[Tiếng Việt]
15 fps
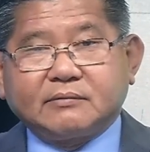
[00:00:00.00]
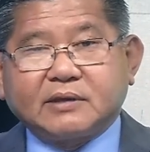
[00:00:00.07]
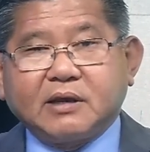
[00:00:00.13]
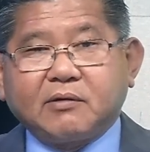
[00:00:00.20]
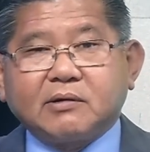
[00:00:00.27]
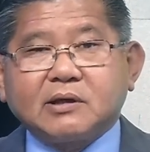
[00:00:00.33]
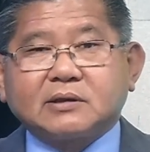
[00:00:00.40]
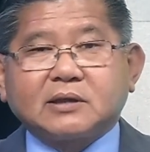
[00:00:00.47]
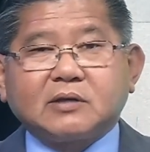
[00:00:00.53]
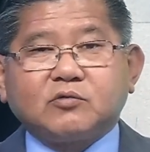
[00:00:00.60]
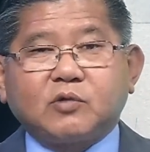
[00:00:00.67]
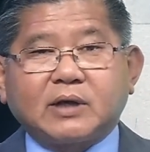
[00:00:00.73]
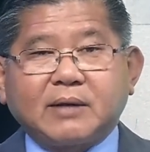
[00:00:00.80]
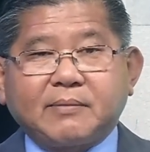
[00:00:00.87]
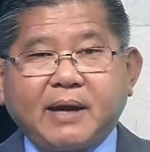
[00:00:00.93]
theo ước
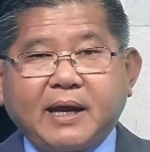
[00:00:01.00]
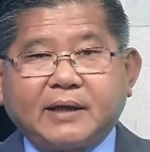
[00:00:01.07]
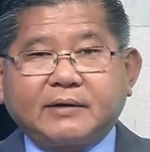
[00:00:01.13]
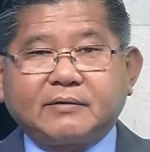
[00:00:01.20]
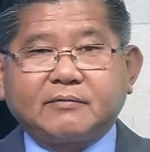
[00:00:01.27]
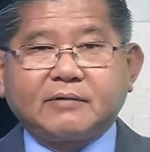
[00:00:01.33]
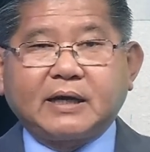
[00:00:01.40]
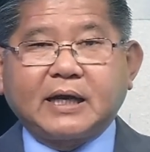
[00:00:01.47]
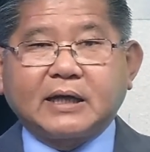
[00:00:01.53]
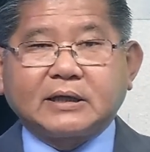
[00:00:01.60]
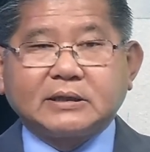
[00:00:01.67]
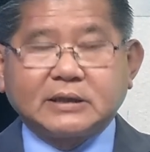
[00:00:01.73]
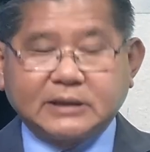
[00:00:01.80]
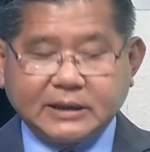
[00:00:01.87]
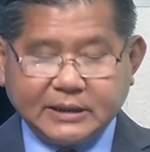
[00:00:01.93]
tính của Nam Hàn và các
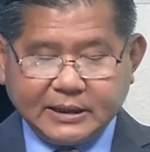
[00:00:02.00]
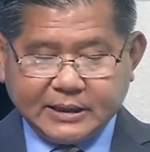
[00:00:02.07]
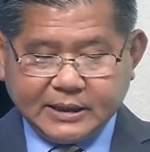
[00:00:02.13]
nước trên thế